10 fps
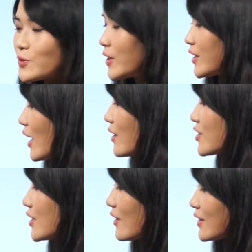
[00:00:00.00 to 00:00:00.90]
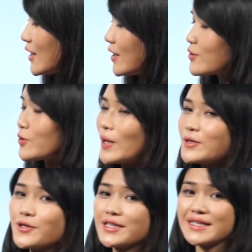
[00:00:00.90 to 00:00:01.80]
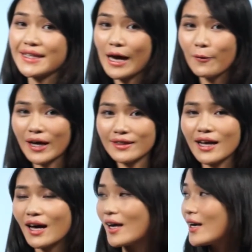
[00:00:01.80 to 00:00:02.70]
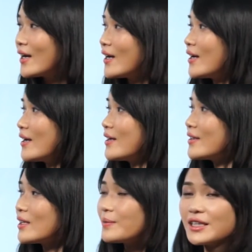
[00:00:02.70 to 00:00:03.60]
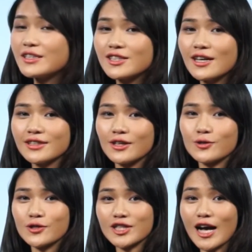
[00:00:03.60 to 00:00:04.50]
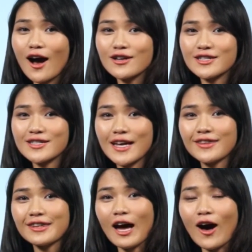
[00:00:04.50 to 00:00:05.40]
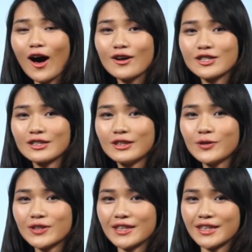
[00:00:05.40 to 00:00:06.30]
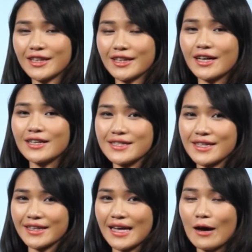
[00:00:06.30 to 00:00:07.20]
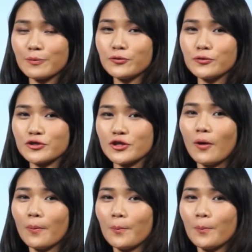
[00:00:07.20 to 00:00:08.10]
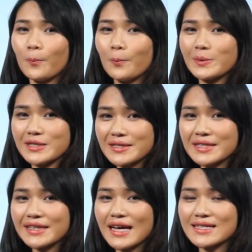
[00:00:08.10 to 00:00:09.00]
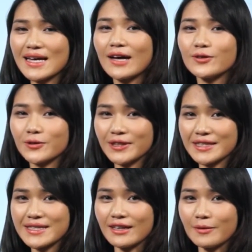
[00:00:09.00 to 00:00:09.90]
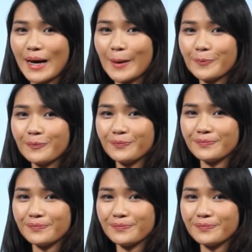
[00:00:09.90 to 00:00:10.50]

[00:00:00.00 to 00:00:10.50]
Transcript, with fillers: 所以呢，这道题就完全解答完了。那么以上呢，就是二十三到二十六题的一个解答步骤，相信大家都理解了吧？